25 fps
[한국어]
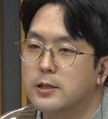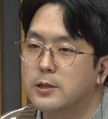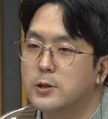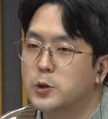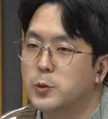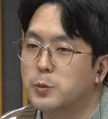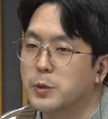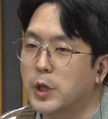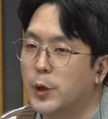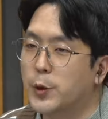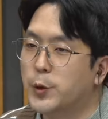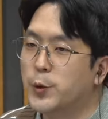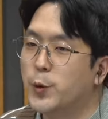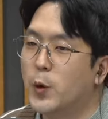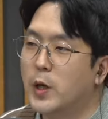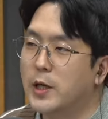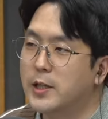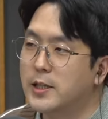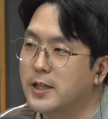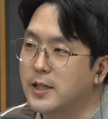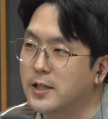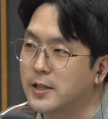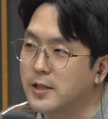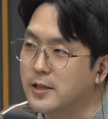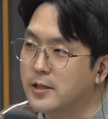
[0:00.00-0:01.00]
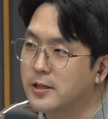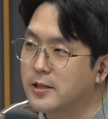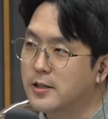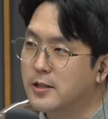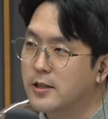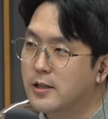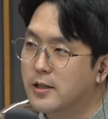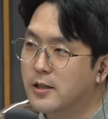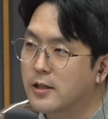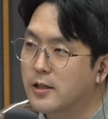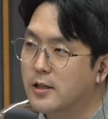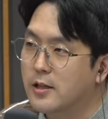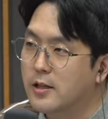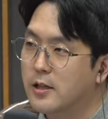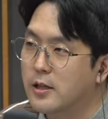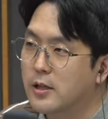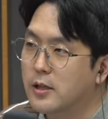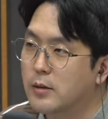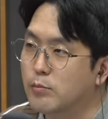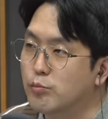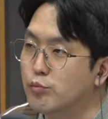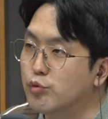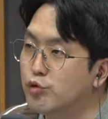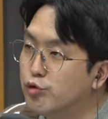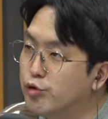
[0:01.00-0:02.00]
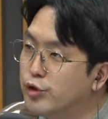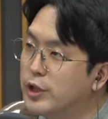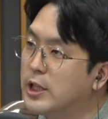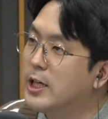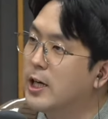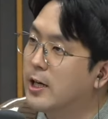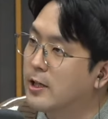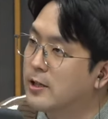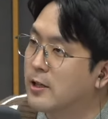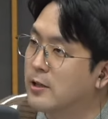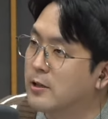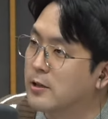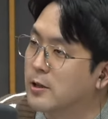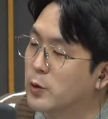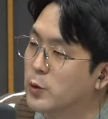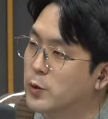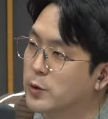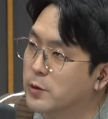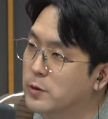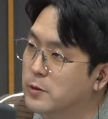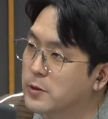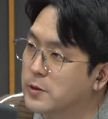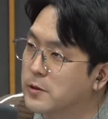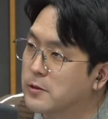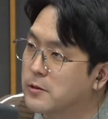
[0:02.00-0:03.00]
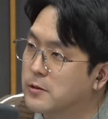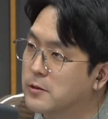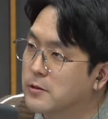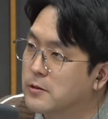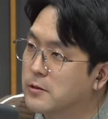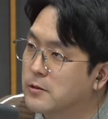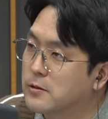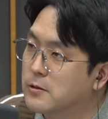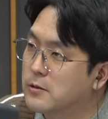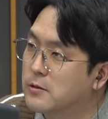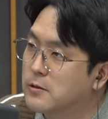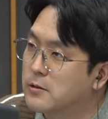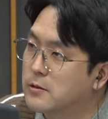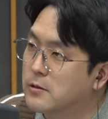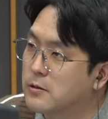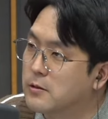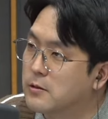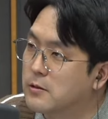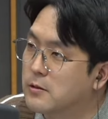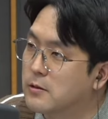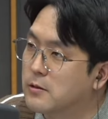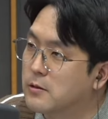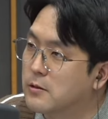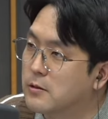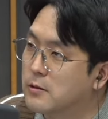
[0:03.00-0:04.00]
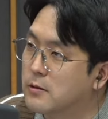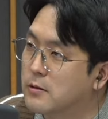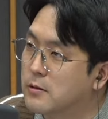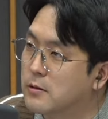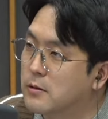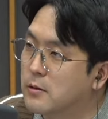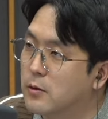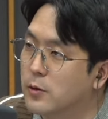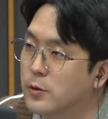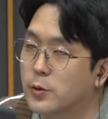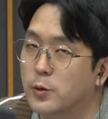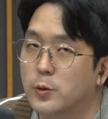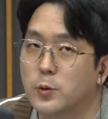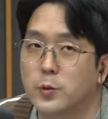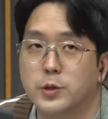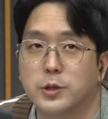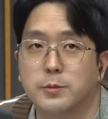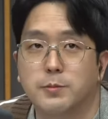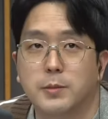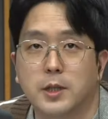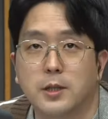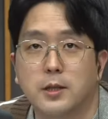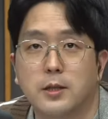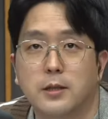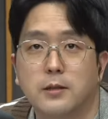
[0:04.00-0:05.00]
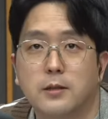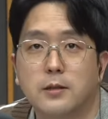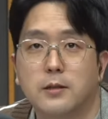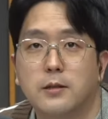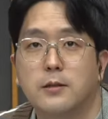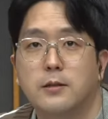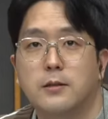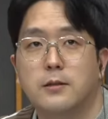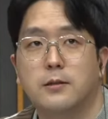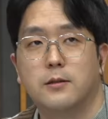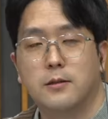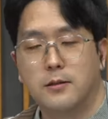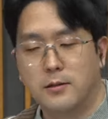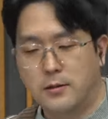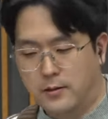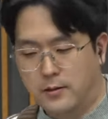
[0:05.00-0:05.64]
좀 연관이 있는 문이 하나 있다고 들었어요. 네. 어떤 곳입니까? 바로